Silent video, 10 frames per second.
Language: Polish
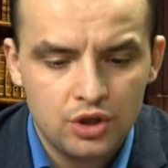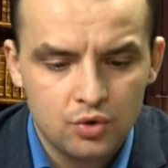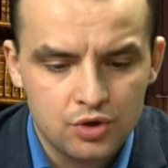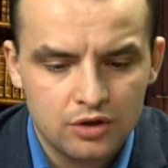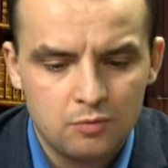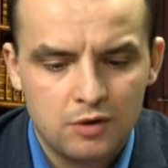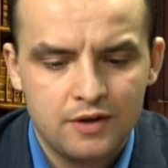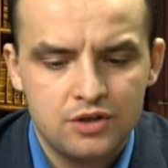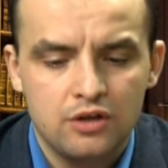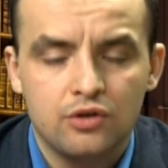którzy
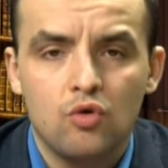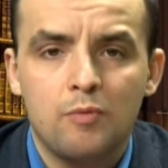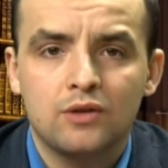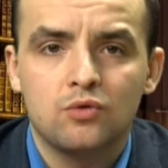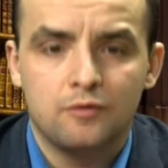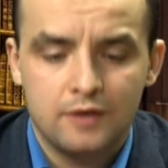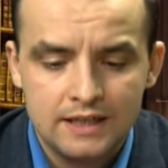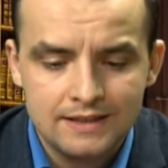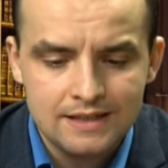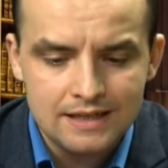doprowadzili do upadku
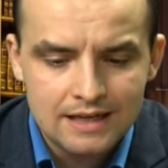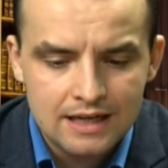Francji,